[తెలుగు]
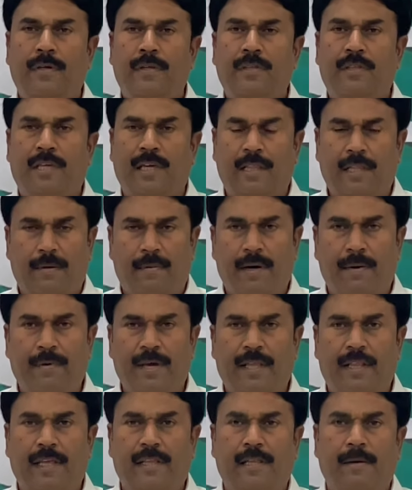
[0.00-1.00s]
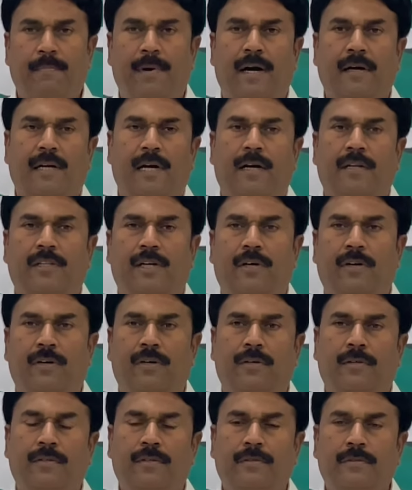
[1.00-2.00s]
చంద్రబాబు ఏదైతే మాట్లాడతాడో
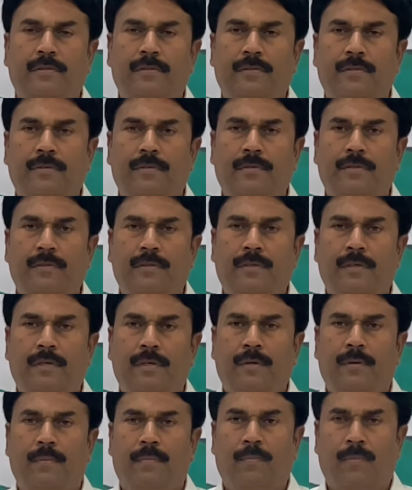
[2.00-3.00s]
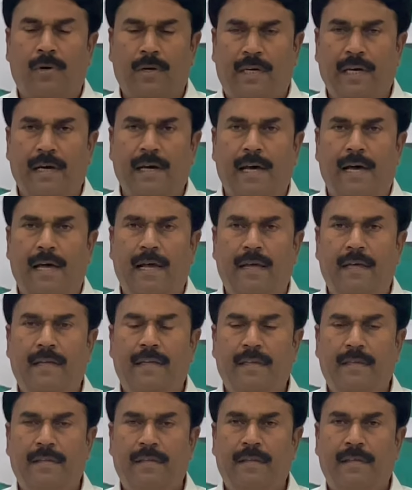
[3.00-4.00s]
ముఖ్యంగా
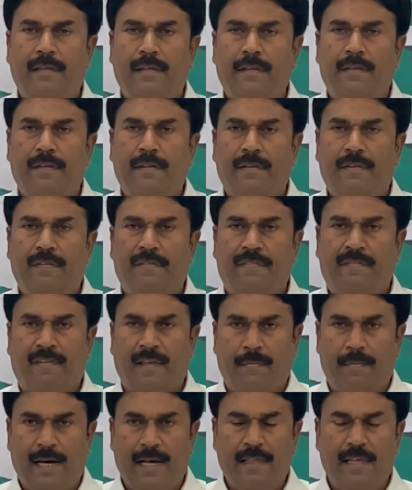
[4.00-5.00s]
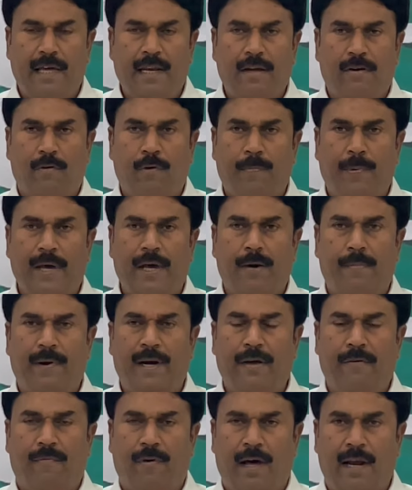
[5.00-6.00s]
సమాజానికి ఉపయోగపడే
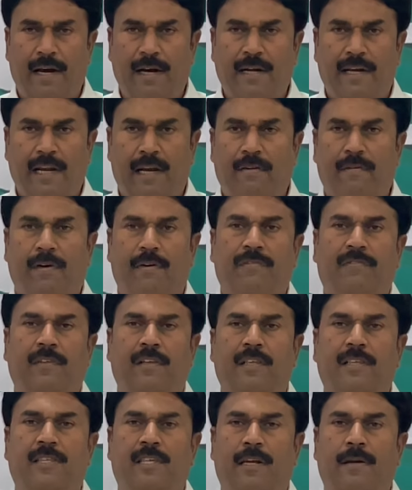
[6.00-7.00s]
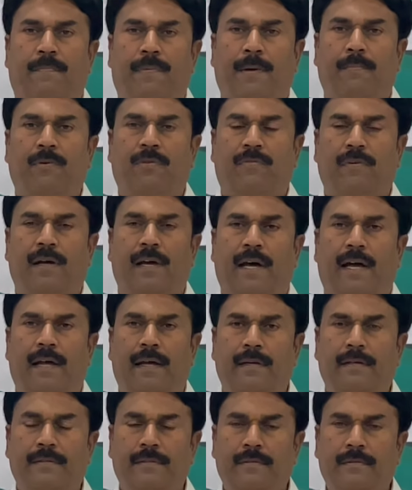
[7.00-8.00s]
వాలంటీర్ల వ్యవస్థ ఇచ్చిన ప్రభుత్వంగా
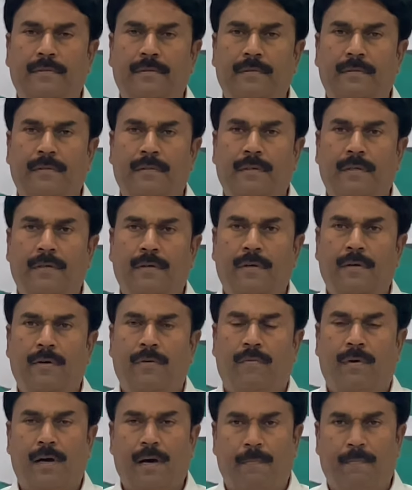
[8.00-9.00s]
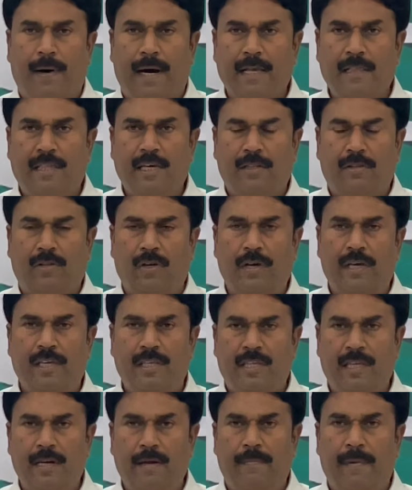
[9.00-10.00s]
ఒక బాధ్యతతో
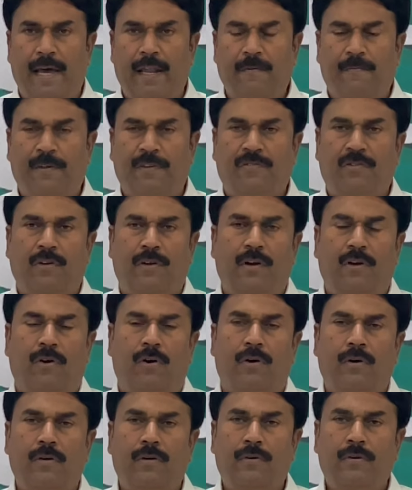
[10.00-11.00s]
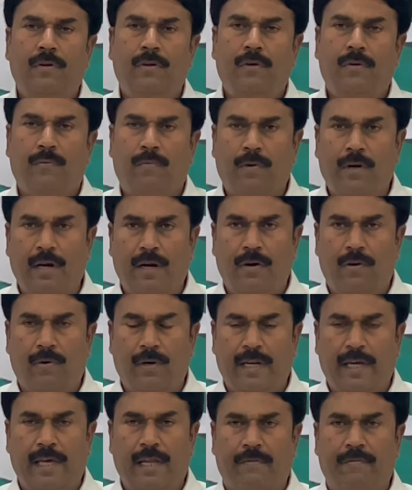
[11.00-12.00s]
ఇచ్చిన మేనిఫెస్టోలో ఉన్న నూట
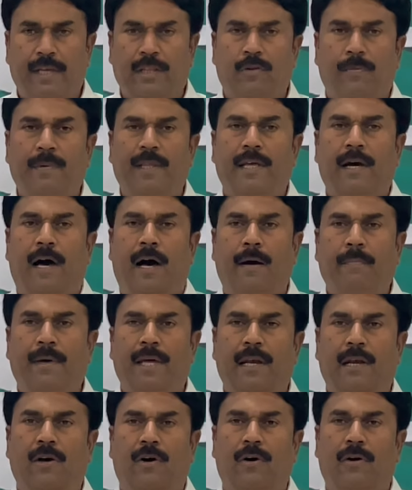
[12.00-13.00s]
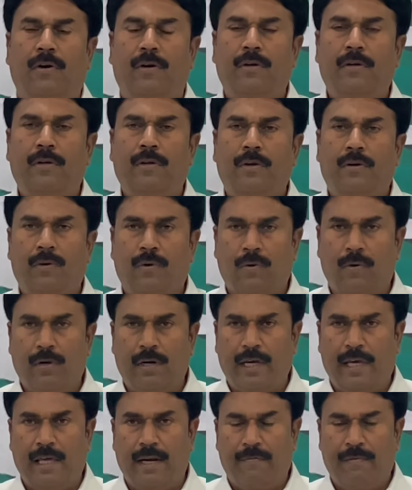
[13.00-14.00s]
ఇరవై తొమ్మిది హామీల్లో నూట
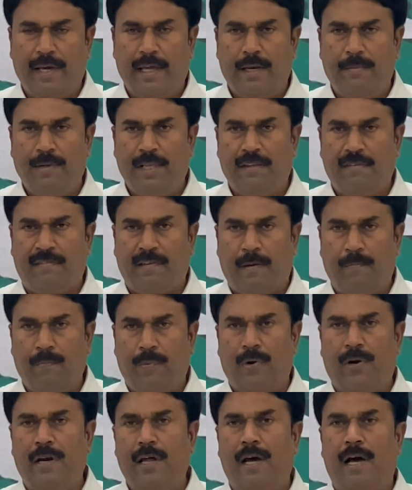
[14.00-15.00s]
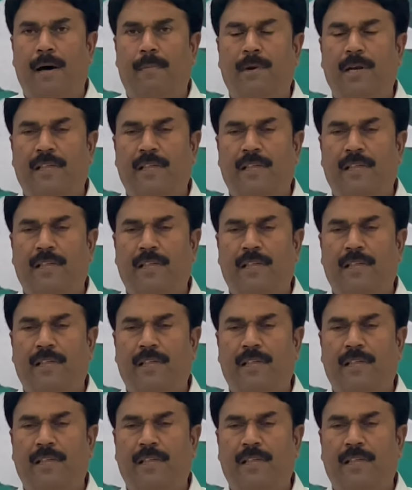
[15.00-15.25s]
ఇరవై ఎనిమిది సంపూర్ణంగా అమలు